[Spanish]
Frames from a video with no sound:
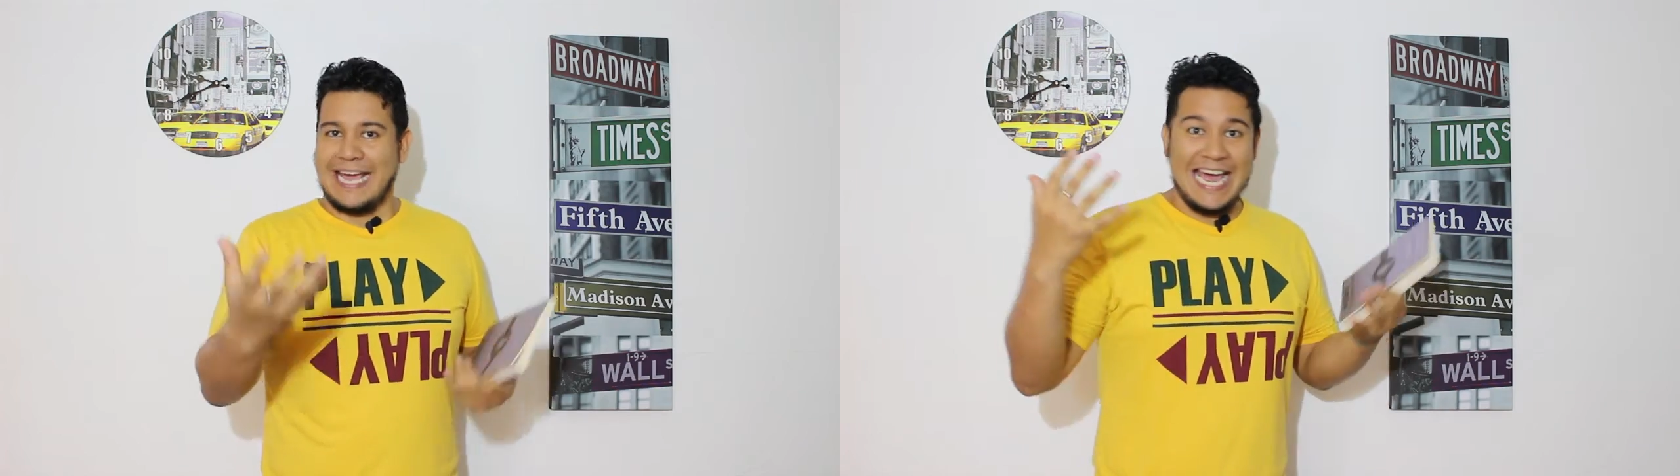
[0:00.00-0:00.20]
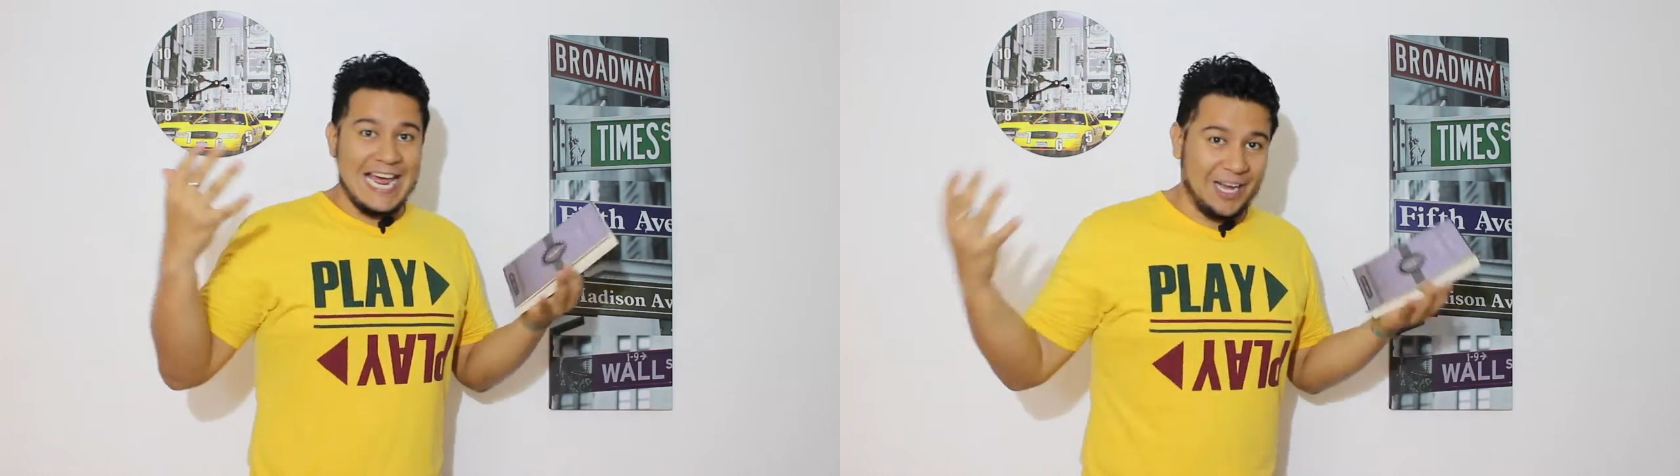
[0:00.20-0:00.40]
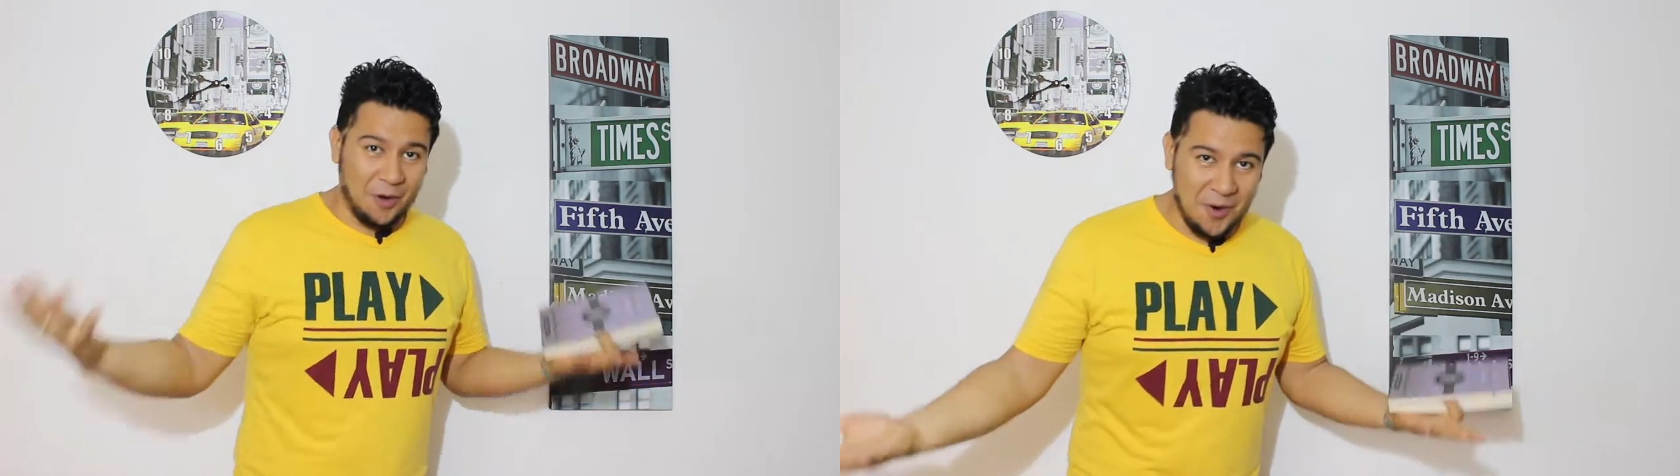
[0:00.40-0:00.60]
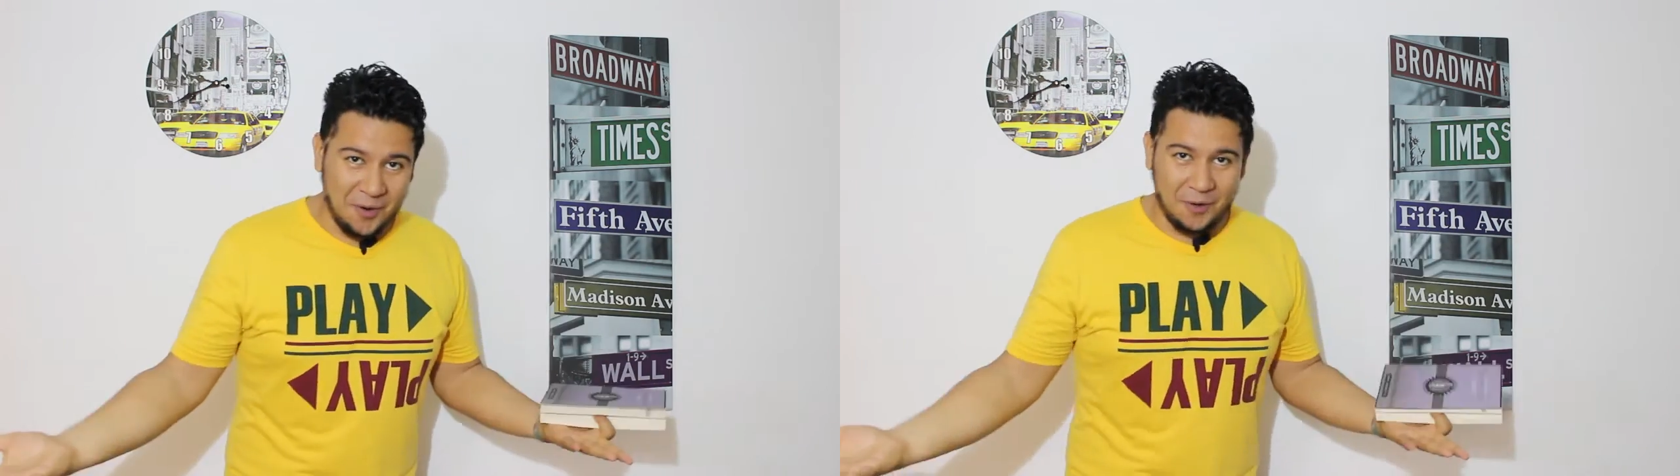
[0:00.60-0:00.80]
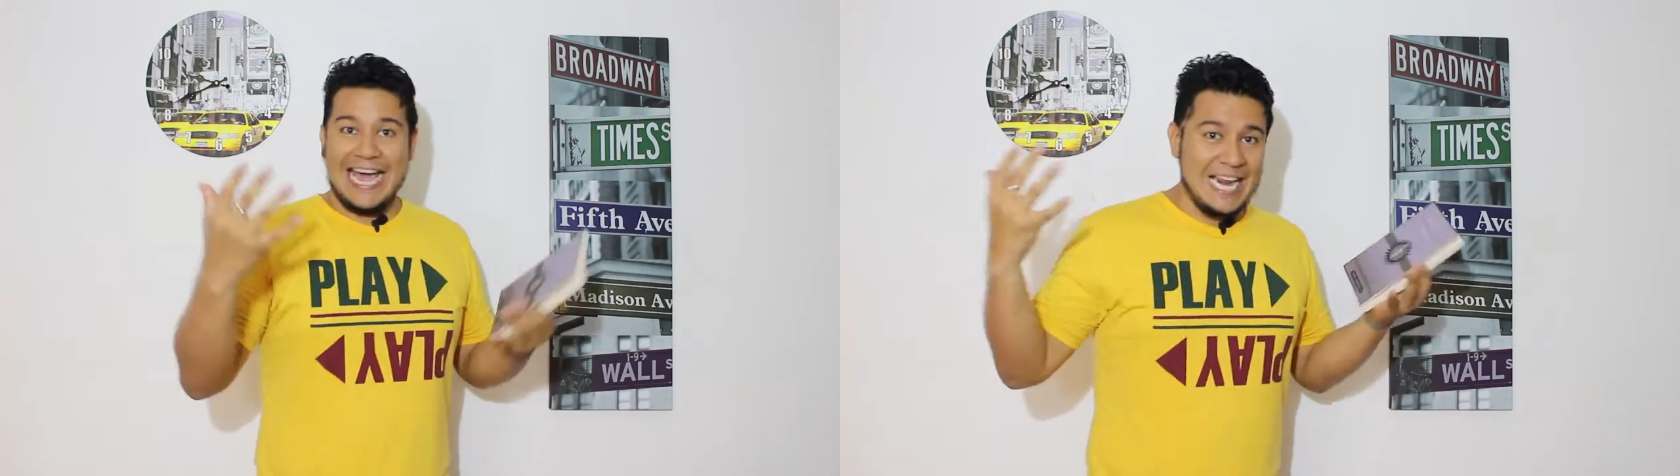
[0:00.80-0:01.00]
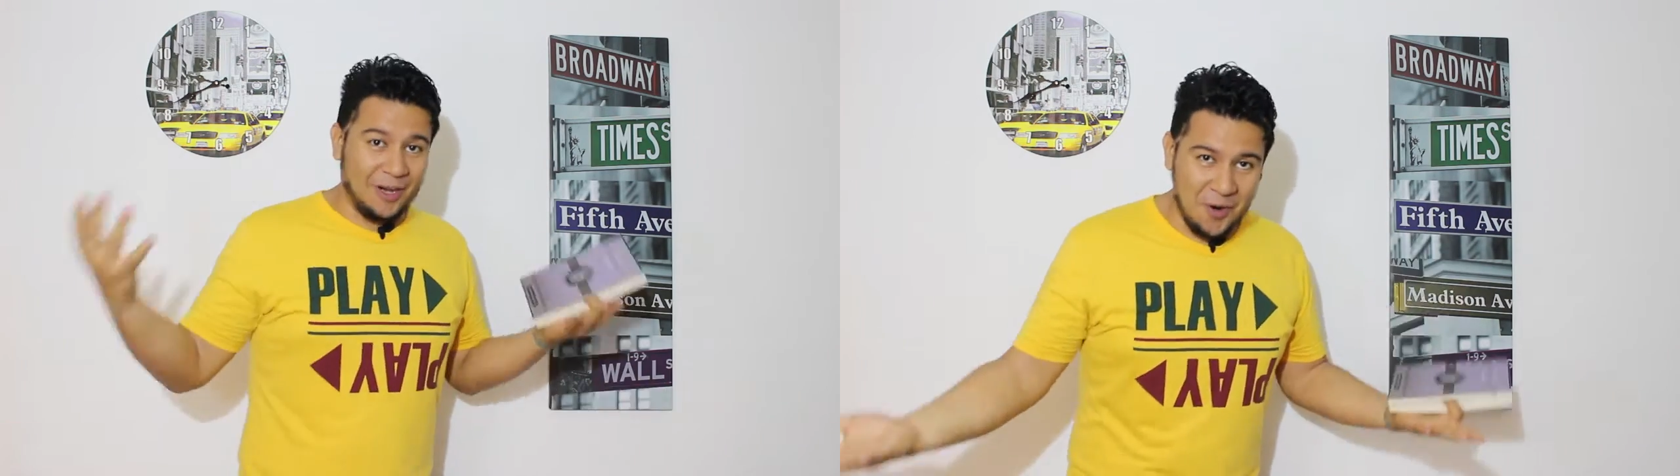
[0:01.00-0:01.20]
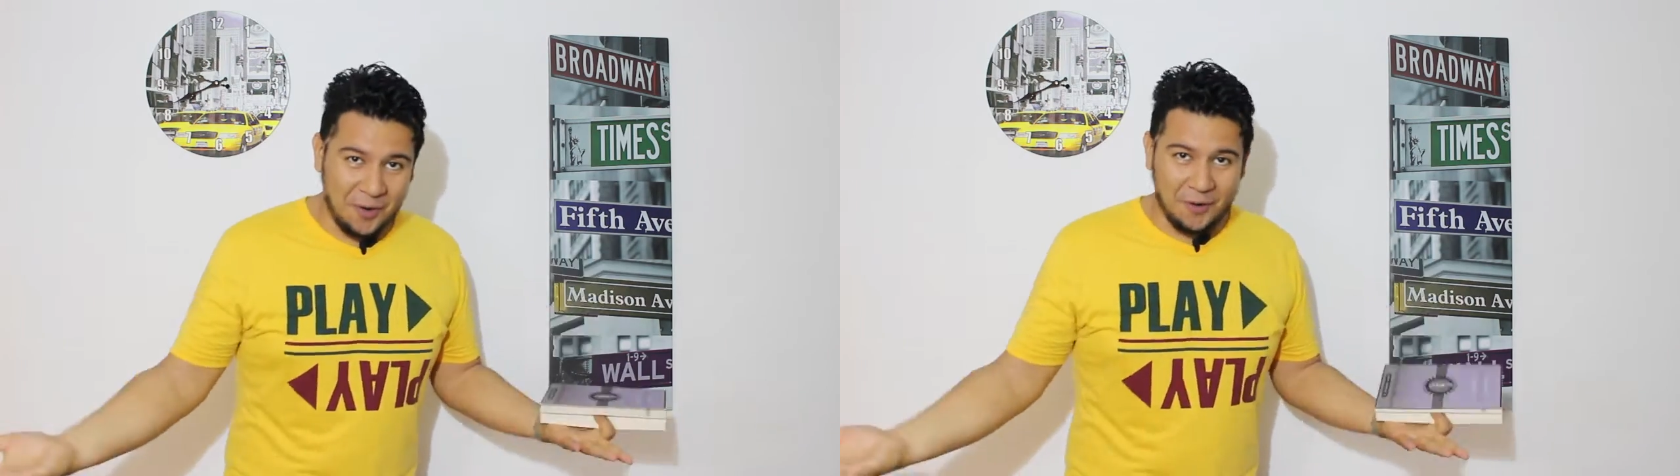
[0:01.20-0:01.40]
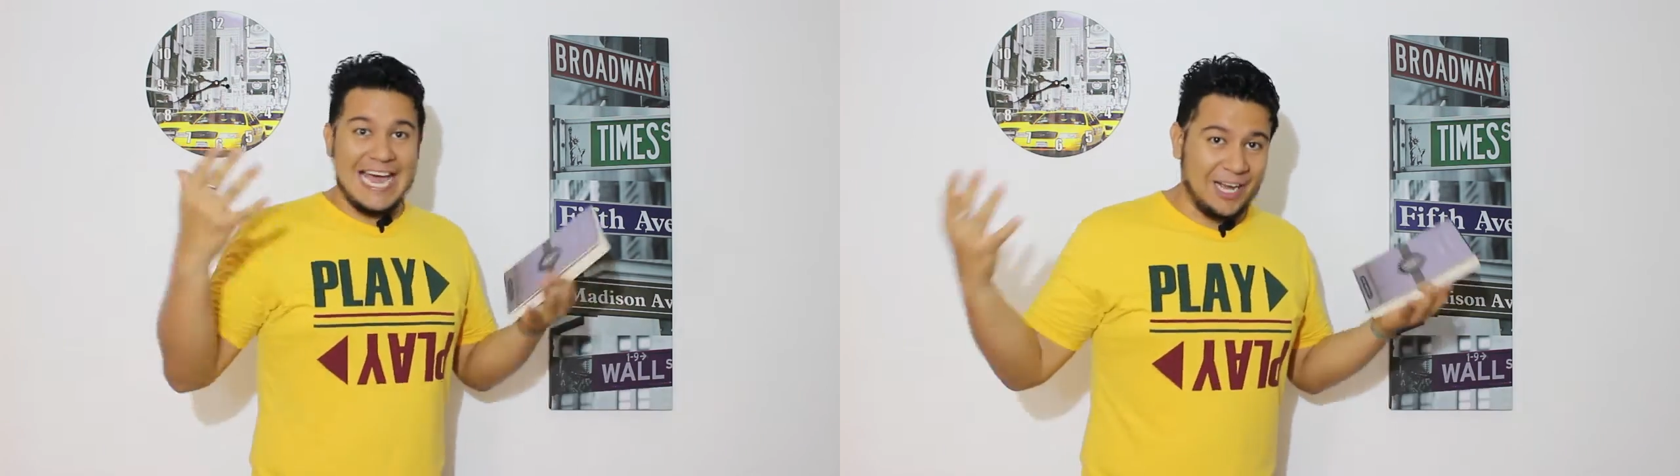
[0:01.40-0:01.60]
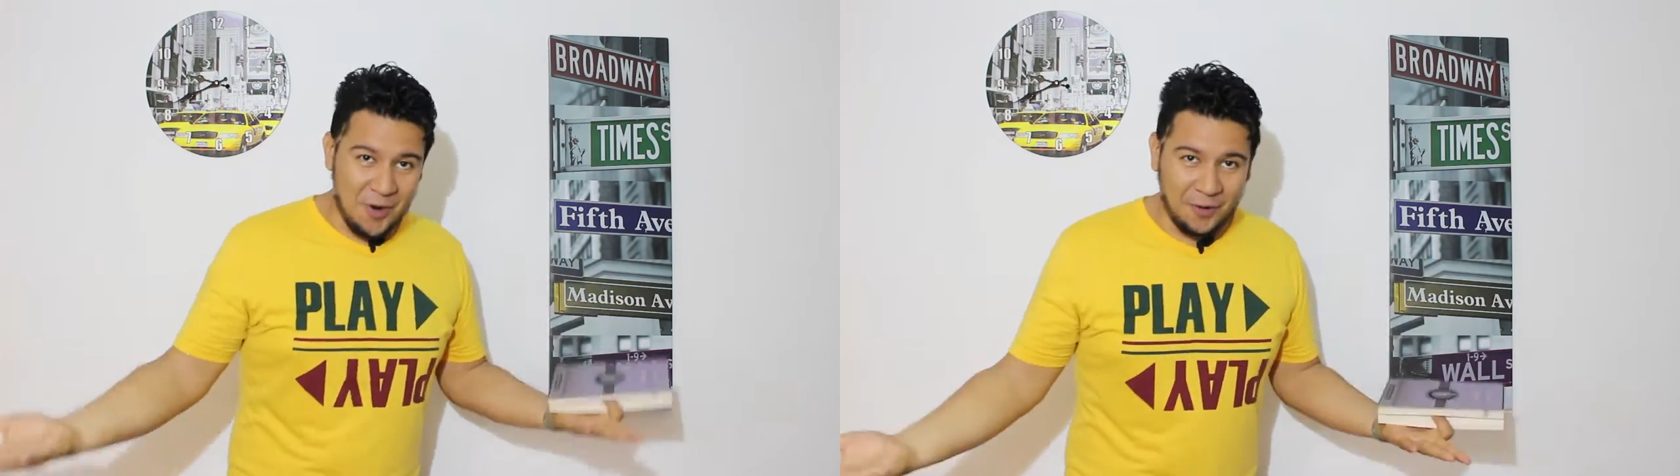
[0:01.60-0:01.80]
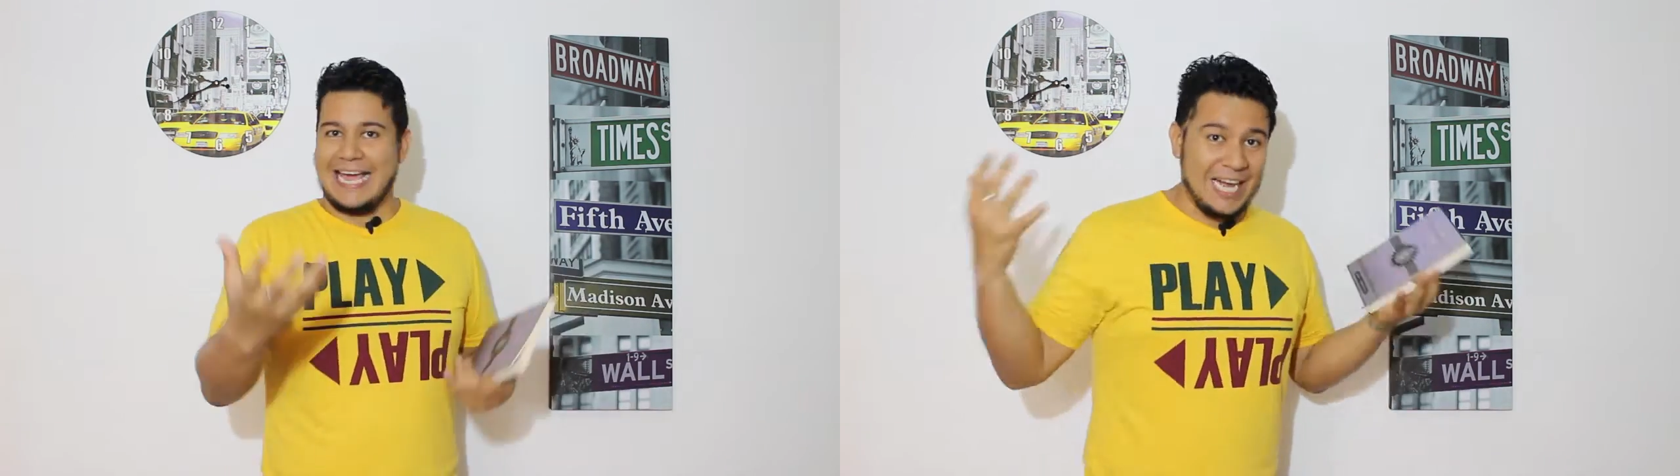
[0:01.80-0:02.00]
Error, error,
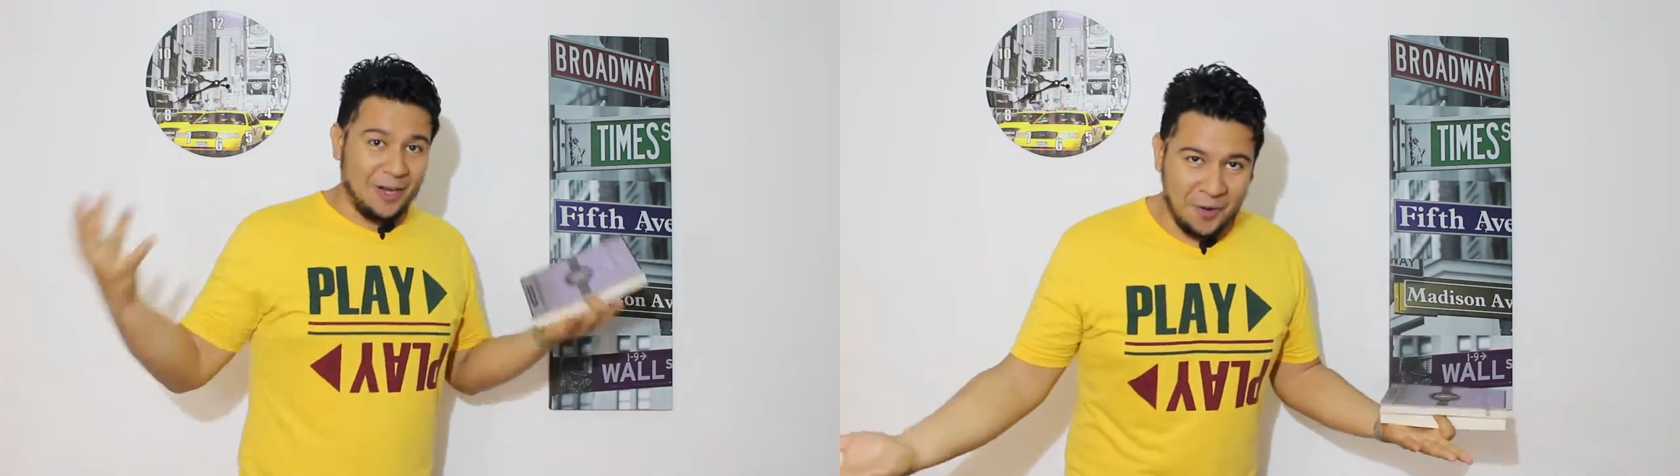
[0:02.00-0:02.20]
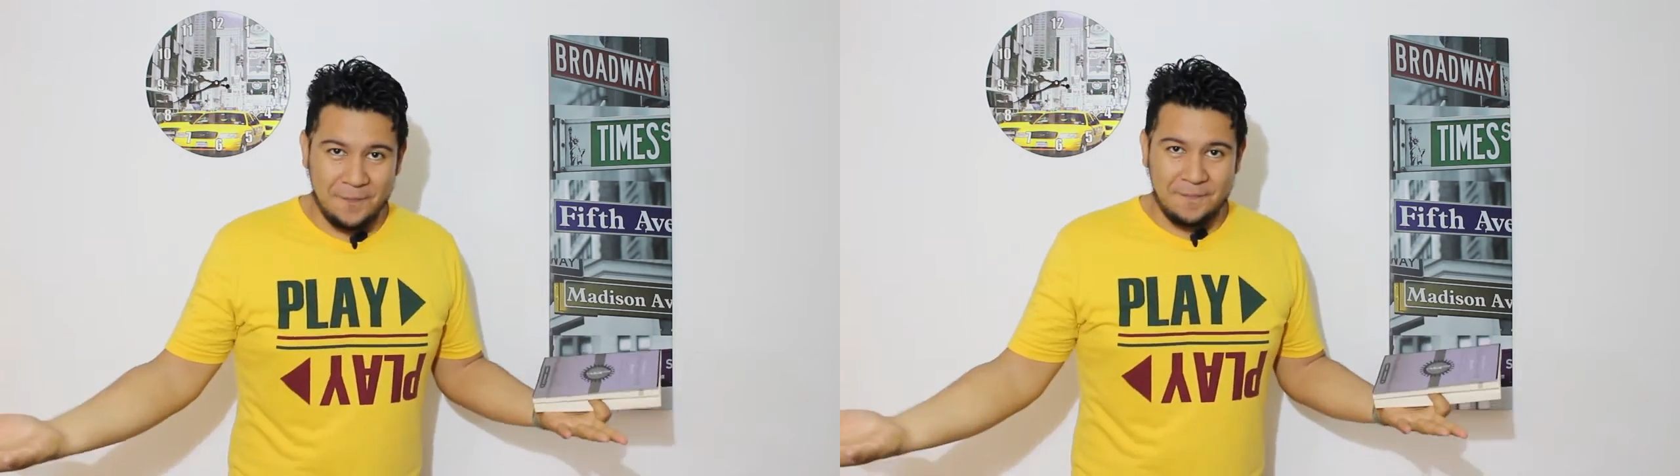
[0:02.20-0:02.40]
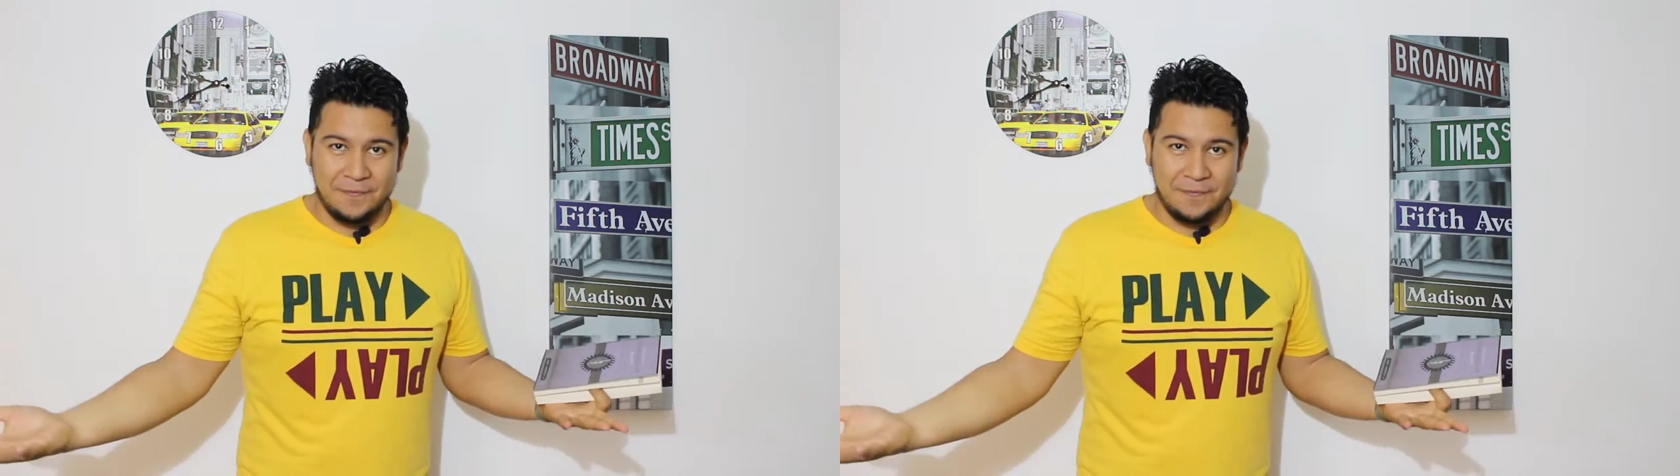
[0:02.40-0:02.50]
error, error.